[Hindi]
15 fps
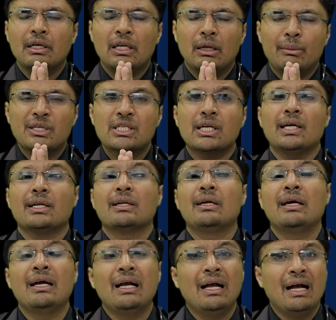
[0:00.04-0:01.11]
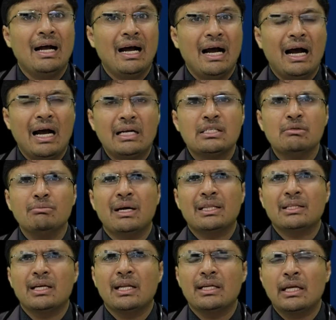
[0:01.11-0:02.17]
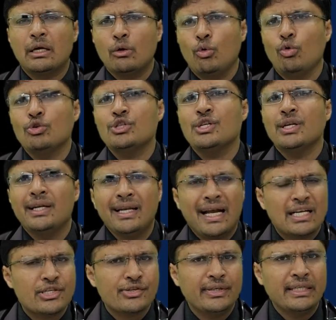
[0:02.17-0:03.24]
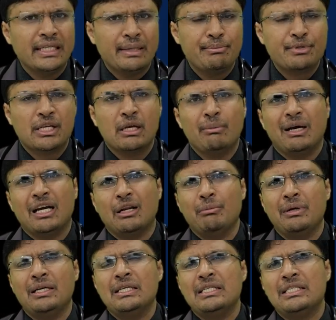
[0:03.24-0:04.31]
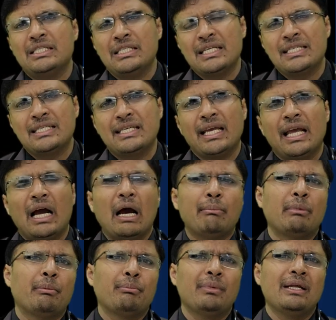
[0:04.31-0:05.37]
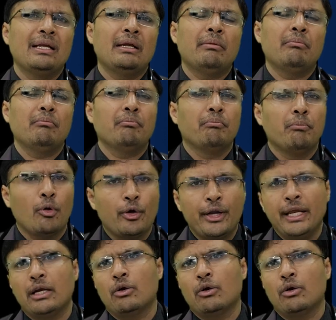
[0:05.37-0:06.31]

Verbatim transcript: नमस्कार आज हम बात करेंगे कुछ नेचुरल टिप्स के बारे में जिससे आप अपने बॉडी